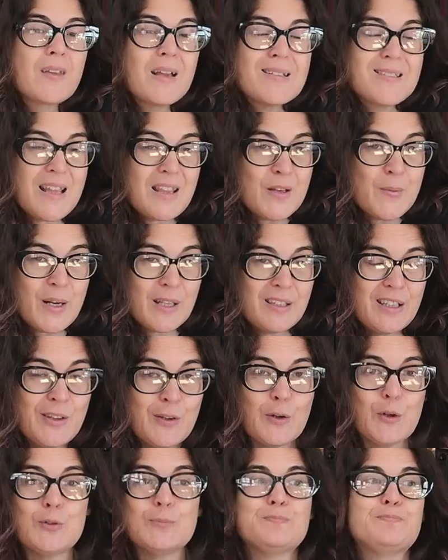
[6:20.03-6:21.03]
Está
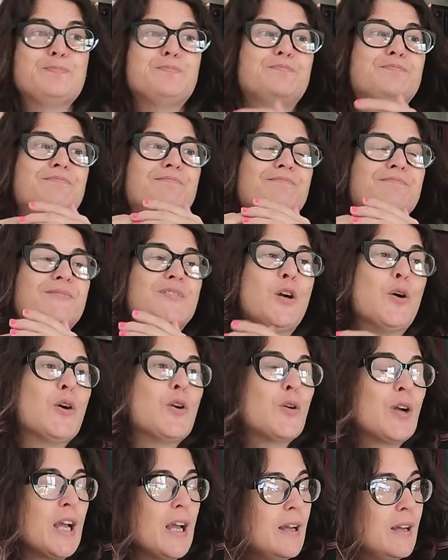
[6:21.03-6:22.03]
divertido, yo
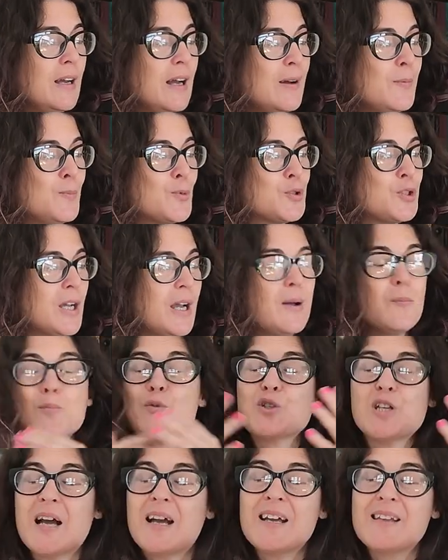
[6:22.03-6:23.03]
creo que a mucha,
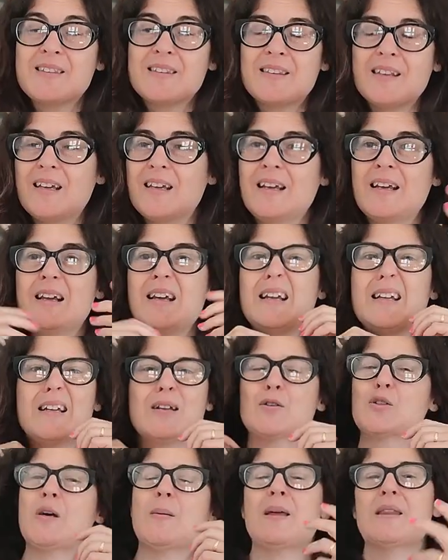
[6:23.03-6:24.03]
mucha gente eh,
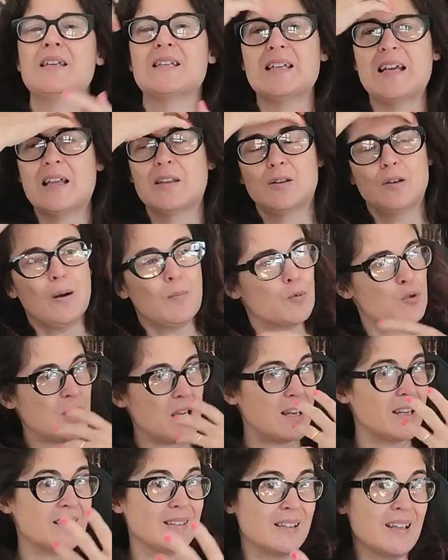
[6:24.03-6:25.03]
lo estaba deseando, a mucha
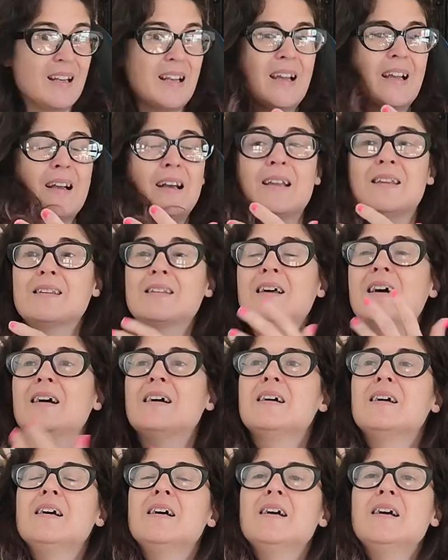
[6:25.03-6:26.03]
gente le encanta,
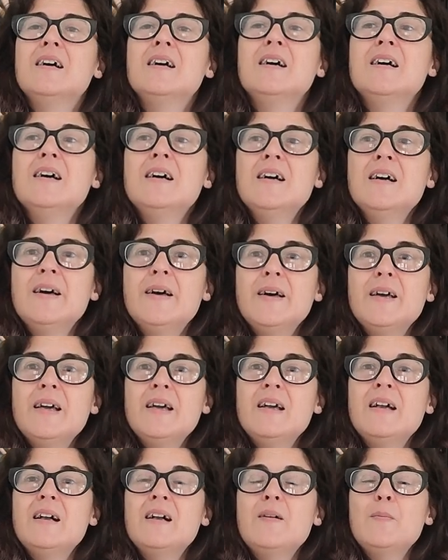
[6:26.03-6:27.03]

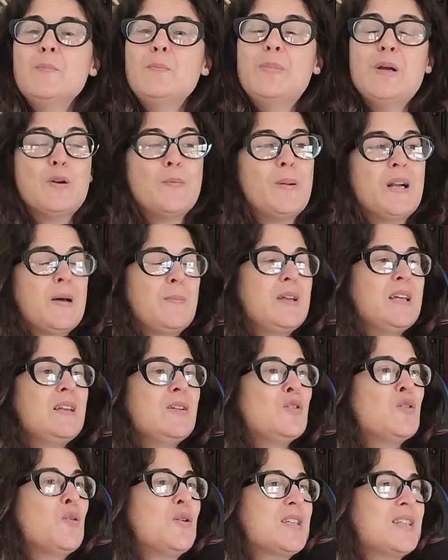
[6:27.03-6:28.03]
pero para mí
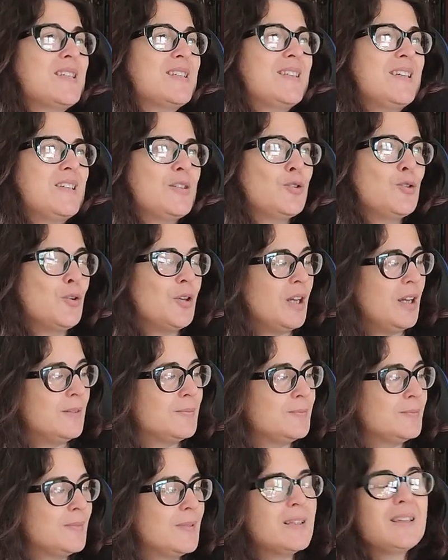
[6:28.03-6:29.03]
no es esta historia.
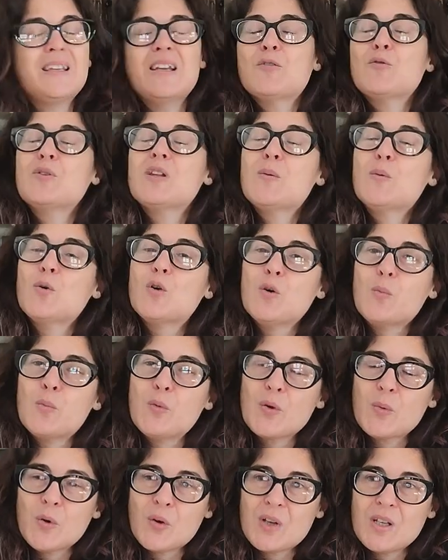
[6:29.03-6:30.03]
Tiene un dibujo
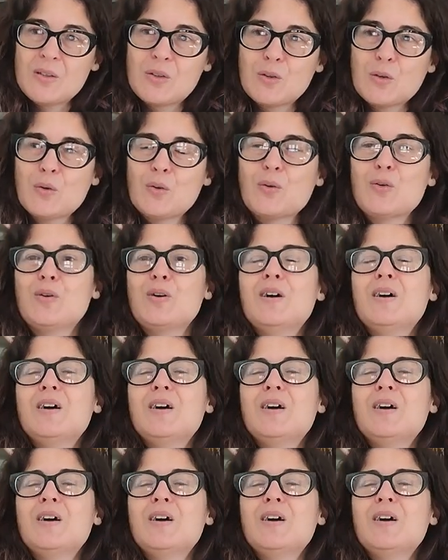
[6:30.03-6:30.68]
muy bonito,